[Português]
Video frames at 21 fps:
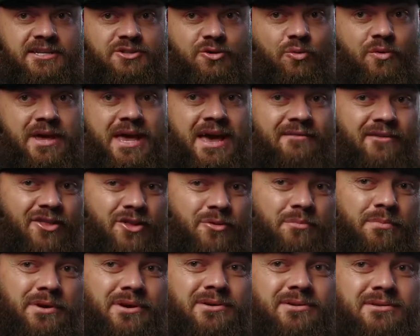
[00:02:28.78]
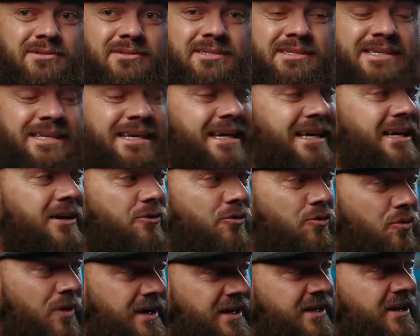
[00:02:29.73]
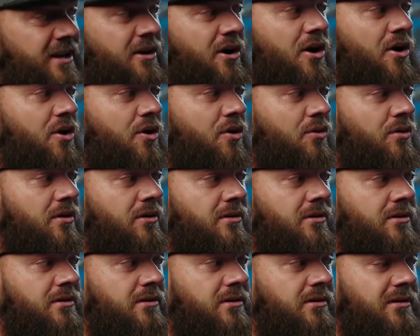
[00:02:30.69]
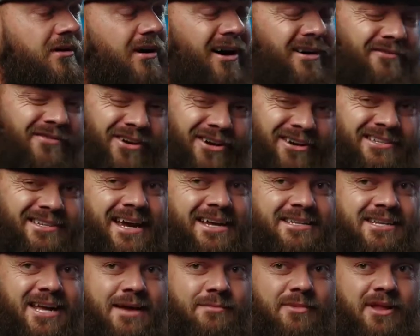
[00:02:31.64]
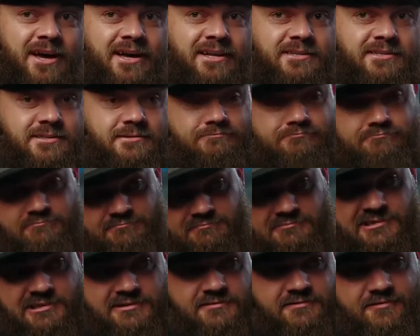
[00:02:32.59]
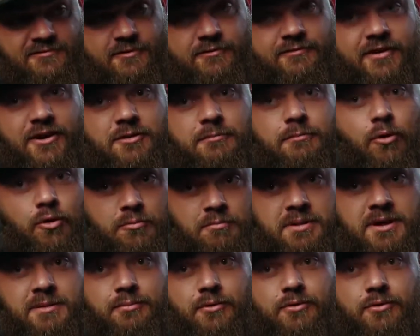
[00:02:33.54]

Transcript: A gente tem outros projetos que tem que entregar em prazos bem apertados, né? Pra gente bem